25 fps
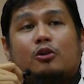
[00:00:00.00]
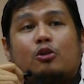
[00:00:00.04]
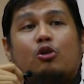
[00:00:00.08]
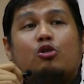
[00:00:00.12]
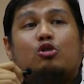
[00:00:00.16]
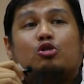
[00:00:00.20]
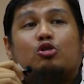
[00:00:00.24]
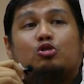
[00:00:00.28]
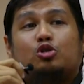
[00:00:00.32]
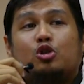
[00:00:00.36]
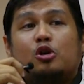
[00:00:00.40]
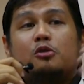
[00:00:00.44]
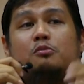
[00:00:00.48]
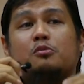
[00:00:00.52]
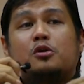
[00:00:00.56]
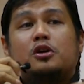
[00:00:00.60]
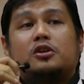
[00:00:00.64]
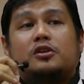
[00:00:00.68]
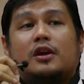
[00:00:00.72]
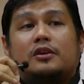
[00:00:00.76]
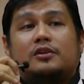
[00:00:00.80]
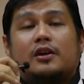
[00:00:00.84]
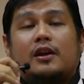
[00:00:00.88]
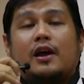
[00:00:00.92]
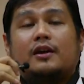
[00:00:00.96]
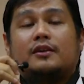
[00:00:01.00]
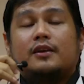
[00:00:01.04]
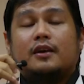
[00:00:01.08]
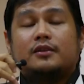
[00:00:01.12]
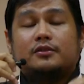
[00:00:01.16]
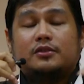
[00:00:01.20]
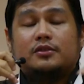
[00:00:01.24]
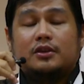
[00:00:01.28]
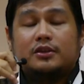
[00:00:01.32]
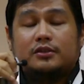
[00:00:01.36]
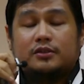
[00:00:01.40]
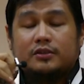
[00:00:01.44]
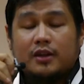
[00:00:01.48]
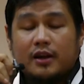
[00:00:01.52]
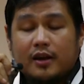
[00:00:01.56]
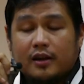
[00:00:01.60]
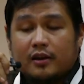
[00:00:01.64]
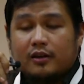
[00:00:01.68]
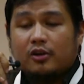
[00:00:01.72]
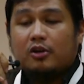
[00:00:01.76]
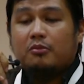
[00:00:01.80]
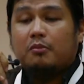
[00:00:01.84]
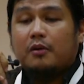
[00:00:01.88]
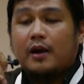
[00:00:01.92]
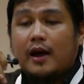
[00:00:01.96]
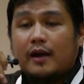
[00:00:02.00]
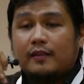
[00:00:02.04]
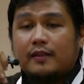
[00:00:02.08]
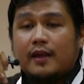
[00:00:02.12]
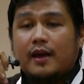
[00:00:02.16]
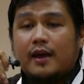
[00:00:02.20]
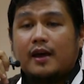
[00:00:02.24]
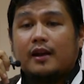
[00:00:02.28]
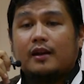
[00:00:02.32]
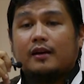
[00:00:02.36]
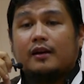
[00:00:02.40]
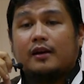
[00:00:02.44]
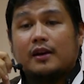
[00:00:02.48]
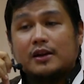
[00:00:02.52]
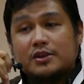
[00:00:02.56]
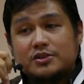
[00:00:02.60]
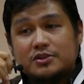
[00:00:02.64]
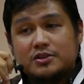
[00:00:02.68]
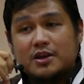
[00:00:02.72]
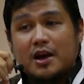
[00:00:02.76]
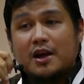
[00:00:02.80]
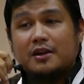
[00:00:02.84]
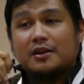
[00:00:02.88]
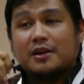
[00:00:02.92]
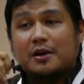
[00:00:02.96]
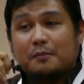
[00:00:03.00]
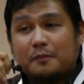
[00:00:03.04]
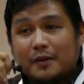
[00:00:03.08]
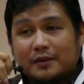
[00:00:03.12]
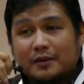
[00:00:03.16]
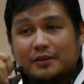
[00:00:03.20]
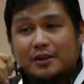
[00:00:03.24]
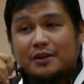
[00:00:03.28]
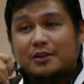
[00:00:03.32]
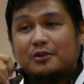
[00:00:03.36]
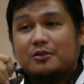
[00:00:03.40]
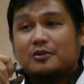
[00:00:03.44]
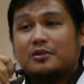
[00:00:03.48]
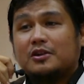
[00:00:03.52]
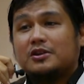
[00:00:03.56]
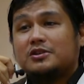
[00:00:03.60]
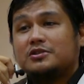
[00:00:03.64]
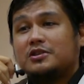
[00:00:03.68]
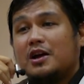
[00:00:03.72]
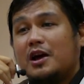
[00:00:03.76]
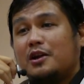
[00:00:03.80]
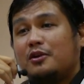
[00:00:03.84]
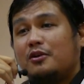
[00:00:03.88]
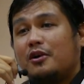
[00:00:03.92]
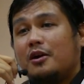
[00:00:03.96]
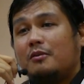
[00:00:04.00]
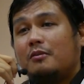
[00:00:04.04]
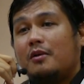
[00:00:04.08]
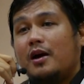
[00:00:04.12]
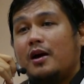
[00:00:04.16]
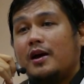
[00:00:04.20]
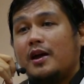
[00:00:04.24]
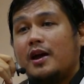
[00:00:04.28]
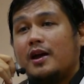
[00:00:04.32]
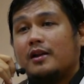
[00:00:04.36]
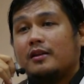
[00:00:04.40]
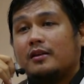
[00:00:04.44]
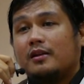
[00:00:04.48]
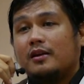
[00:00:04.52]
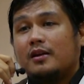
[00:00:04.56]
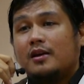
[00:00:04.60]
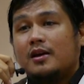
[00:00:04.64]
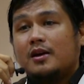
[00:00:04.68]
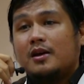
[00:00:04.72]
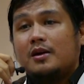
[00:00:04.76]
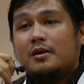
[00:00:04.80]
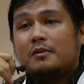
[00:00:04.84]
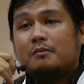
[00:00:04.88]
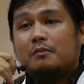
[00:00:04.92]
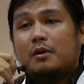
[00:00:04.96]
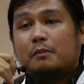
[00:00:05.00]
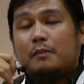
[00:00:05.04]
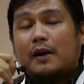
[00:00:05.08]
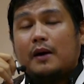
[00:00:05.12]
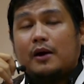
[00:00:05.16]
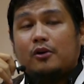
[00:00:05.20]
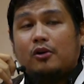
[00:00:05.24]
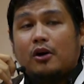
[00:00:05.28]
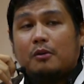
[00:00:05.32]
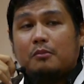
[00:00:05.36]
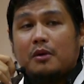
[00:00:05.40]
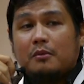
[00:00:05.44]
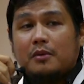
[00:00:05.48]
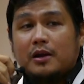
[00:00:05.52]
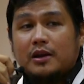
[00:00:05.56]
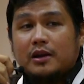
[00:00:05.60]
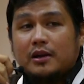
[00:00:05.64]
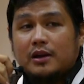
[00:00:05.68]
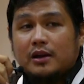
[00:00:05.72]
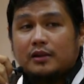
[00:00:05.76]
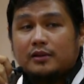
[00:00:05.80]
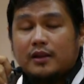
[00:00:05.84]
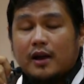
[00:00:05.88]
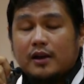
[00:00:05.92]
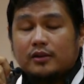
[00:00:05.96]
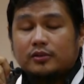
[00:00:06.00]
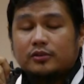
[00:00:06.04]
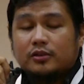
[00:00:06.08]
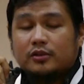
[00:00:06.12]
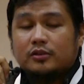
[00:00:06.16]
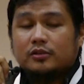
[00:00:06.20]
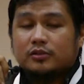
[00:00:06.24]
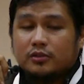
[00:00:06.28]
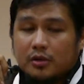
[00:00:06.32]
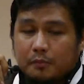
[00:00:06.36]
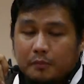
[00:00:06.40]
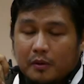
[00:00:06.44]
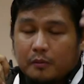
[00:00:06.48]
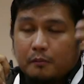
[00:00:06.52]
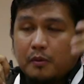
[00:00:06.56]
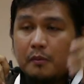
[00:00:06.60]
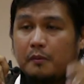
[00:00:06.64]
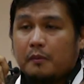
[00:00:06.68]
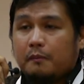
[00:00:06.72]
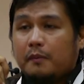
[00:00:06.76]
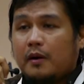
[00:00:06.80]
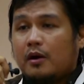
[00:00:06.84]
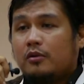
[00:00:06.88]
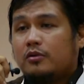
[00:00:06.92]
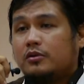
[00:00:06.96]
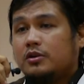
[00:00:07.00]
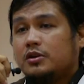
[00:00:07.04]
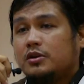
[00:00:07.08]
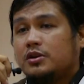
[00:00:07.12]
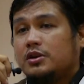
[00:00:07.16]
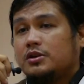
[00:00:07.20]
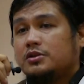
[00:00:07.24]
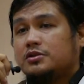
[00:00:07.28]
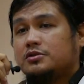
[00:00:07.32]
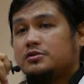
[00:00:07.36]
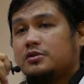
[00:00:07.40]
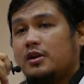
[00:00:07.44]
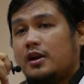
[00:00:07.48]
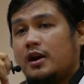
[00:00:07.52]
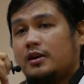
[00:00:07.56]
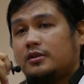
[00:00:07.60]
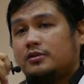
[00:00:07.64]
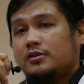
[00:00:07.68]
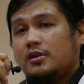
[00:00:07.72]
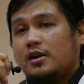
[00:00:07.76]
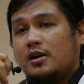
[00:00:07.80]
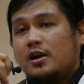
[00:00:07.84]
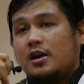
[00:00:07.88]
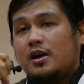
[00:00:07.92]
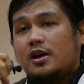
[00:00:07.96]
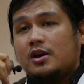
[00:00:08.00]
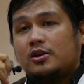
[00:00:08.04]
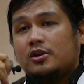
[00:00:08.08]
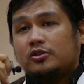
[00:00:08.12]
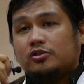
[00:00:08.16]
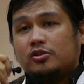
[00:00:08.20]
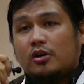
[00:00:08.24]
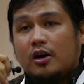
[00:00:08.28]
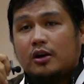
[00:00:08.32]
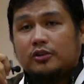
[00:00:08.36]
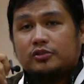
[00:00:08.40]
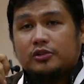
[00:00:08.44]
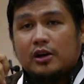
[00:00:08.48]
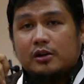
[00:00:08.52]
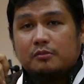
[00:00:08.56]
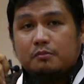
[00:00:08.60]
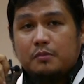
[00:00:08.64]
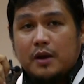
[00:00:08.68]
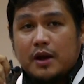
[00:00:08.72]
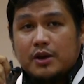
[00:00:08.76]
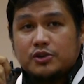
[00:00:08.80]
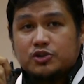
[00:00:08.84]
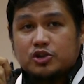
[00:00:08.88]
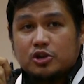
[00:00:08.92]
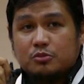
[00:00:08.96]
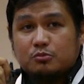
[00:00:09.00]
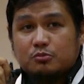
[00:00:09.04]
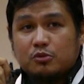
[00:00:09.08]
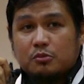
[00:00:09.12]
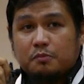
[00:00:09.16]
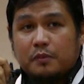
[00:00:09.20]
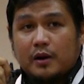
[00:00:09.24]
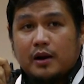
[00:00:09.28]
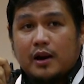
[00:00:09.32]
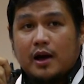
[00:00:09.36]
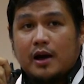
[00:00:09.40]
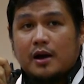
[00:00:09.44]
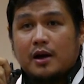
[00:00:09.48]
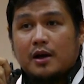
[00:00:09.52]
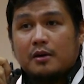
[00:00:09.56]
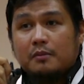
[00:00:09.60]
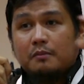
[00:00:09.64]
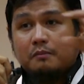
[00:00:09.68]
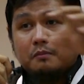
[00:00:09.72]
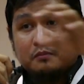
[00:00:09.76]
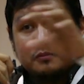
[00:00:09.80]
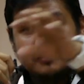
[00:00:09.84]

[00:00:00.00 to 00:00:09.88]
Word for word: kung doon mo isasalasay, sister o brother, Christian, kapatid ko, Kristiyano, kabayan, paano ka ba maliligtas? Sa pagpapapako ni Jesus Christ. So ang salvation mo pala,